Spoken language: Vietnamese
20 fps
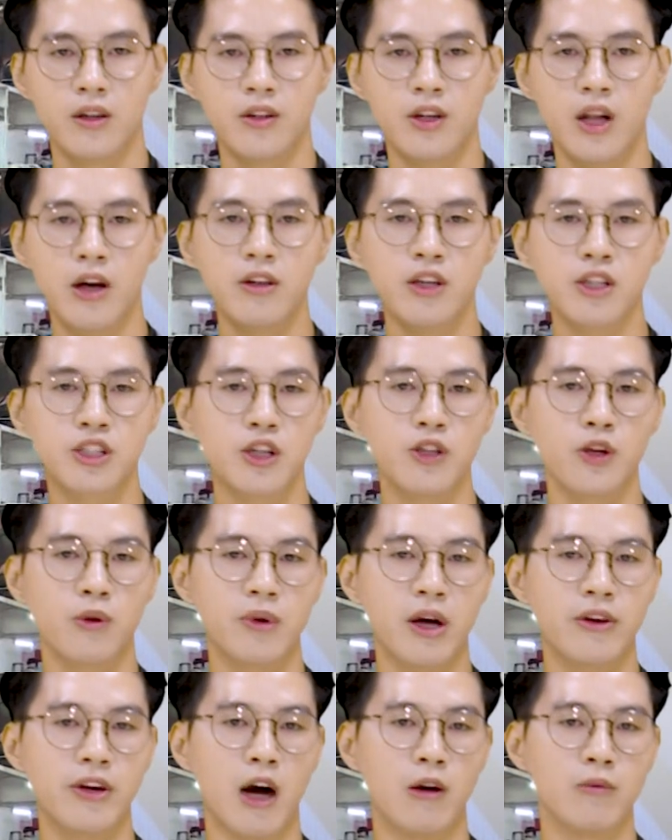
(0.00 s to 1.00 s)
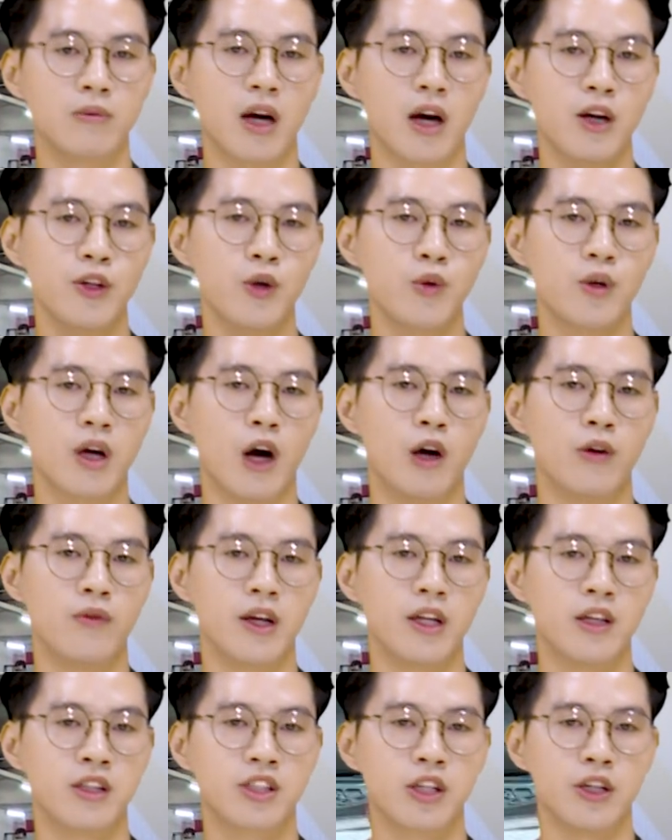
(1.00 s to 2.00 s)
Nếu người sử dụng lao động có nhu
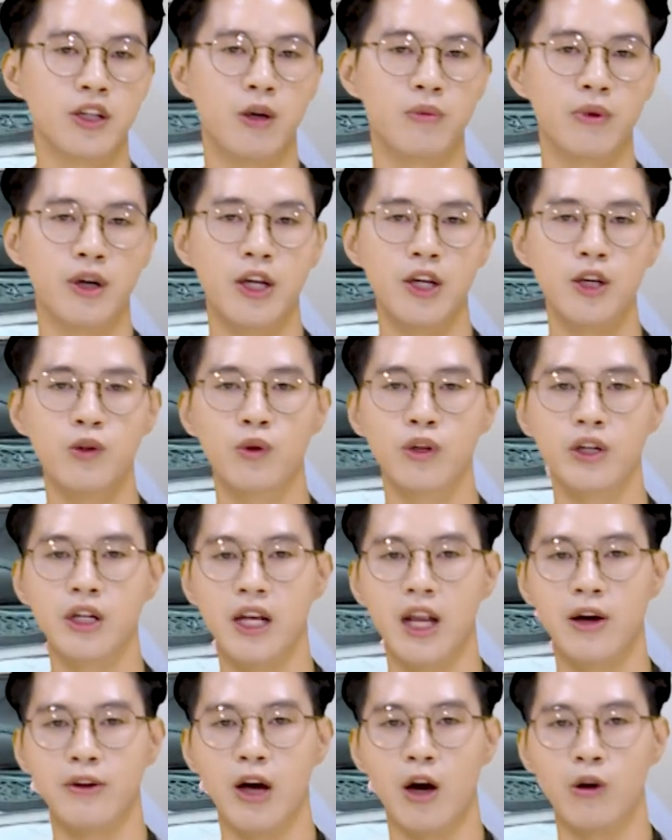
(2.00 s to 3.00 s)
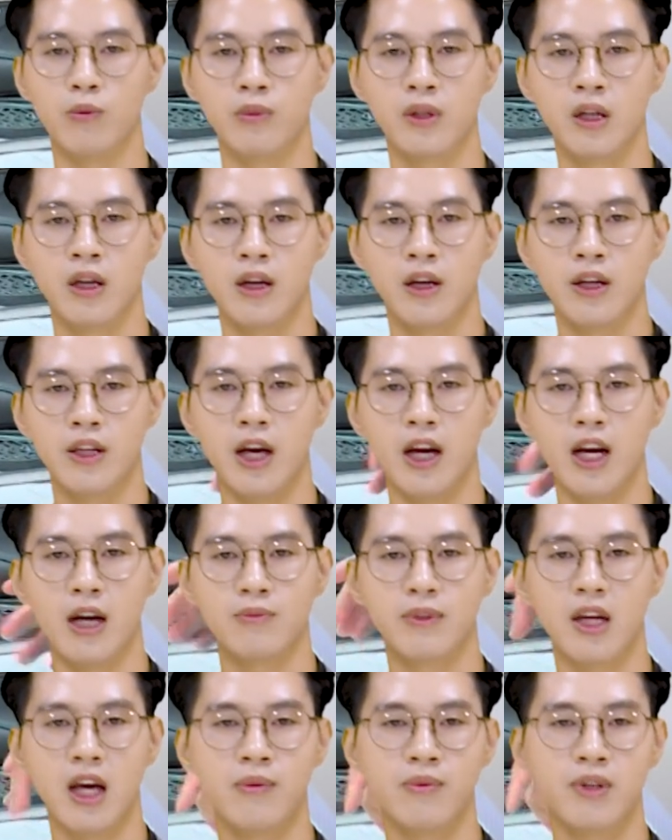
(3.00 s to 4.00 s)
cầu và được sự đồng ý của người lao động,
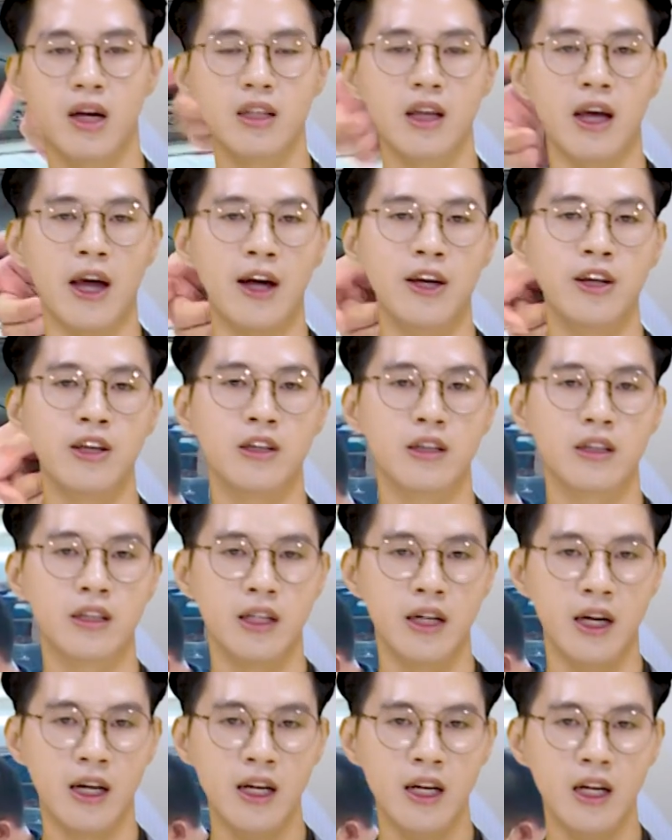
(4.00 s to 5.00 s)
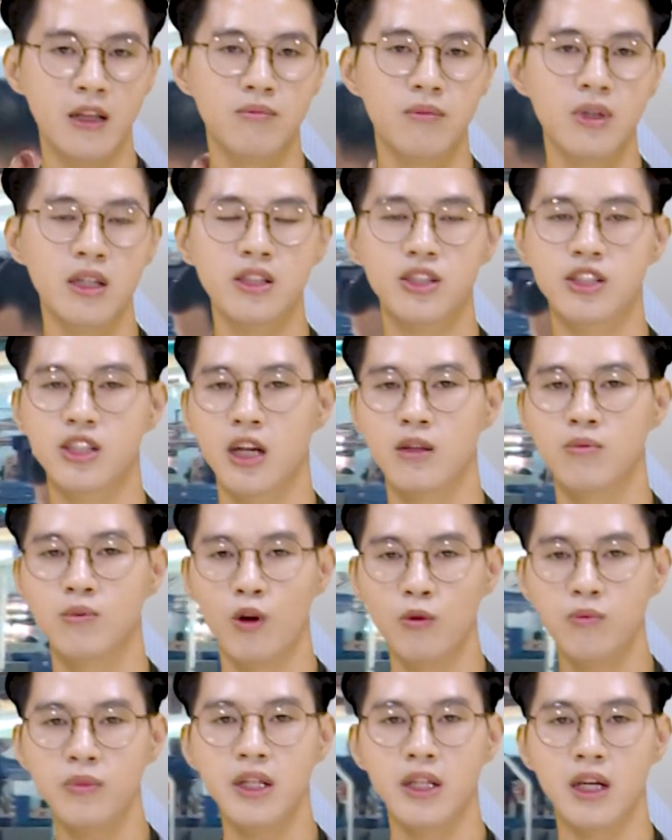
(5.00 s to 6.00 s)
giờ làm thêm có thể được nới lên mức
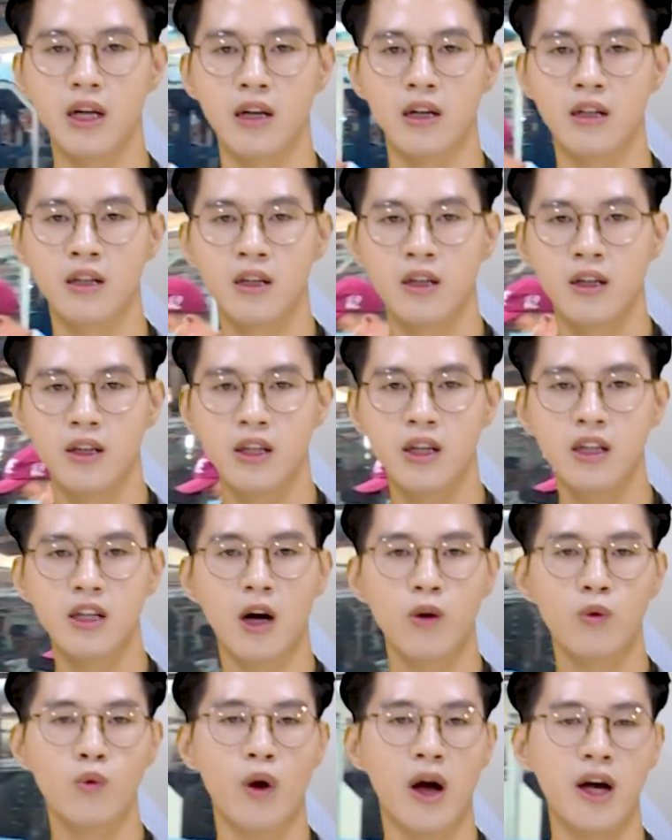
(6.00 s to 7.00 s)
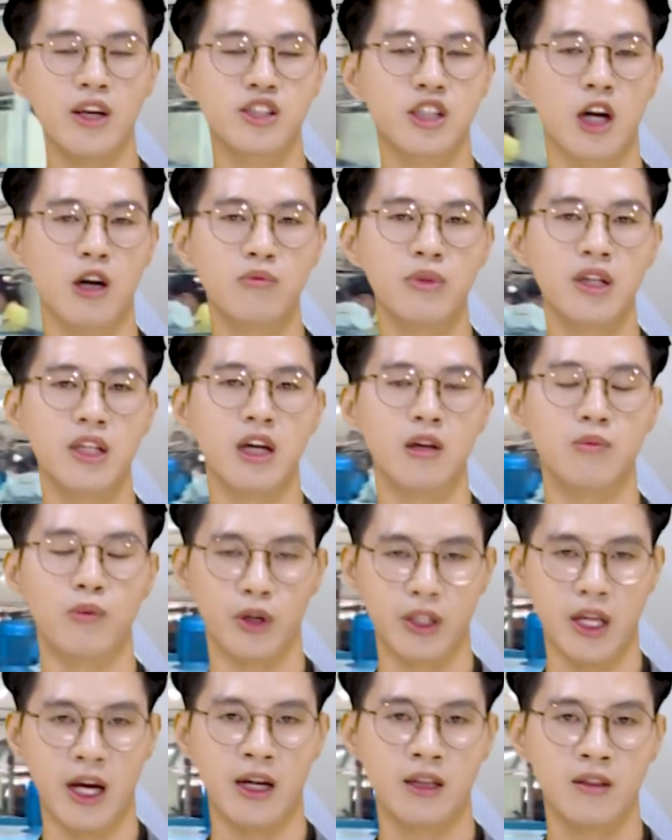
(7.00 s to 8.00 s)
trên 40 giờ nhưng không quá 60
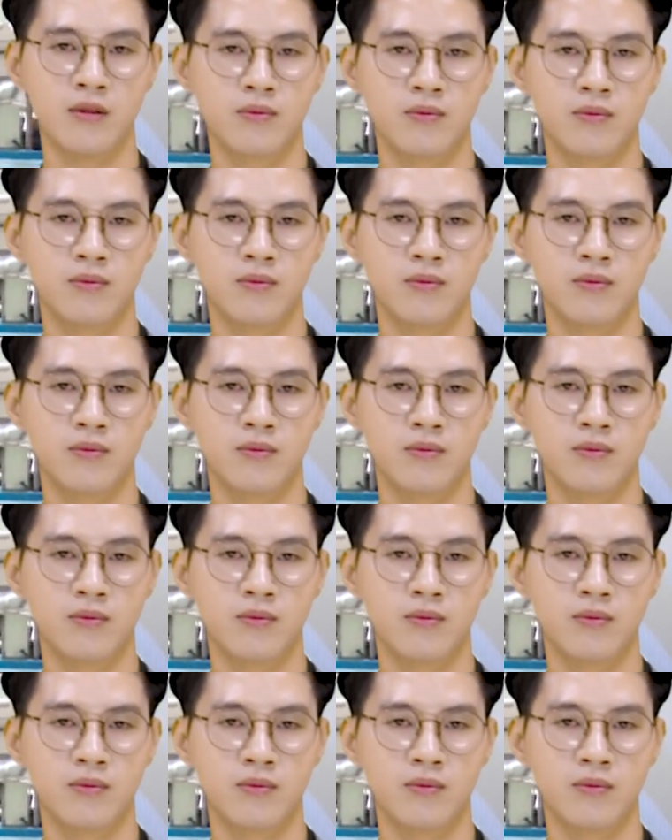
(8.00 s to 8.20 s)
giờ mỗi tháng.